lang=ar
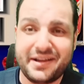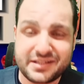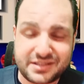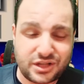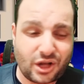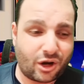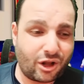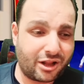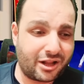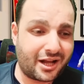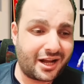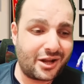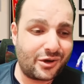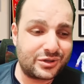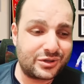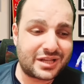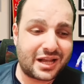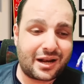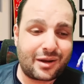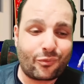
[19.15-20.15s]
صلى الله عليه
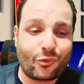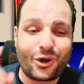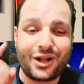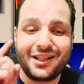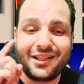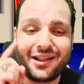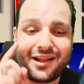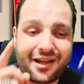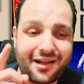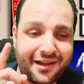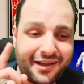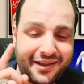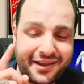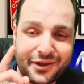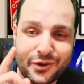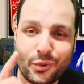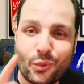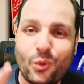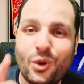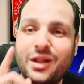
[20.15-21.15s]
وسلم
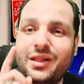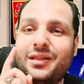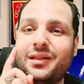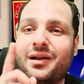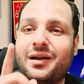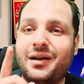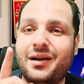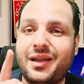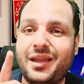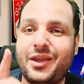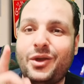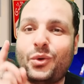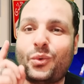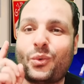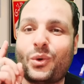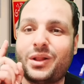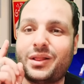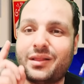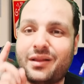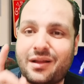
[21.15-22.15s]
والله والله
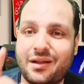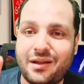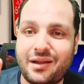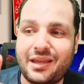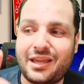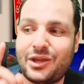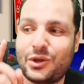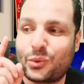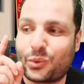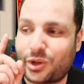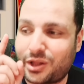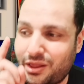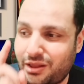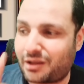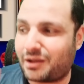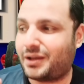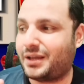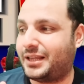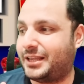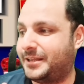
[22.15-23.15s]
والله
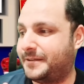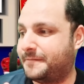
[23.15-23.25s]
والله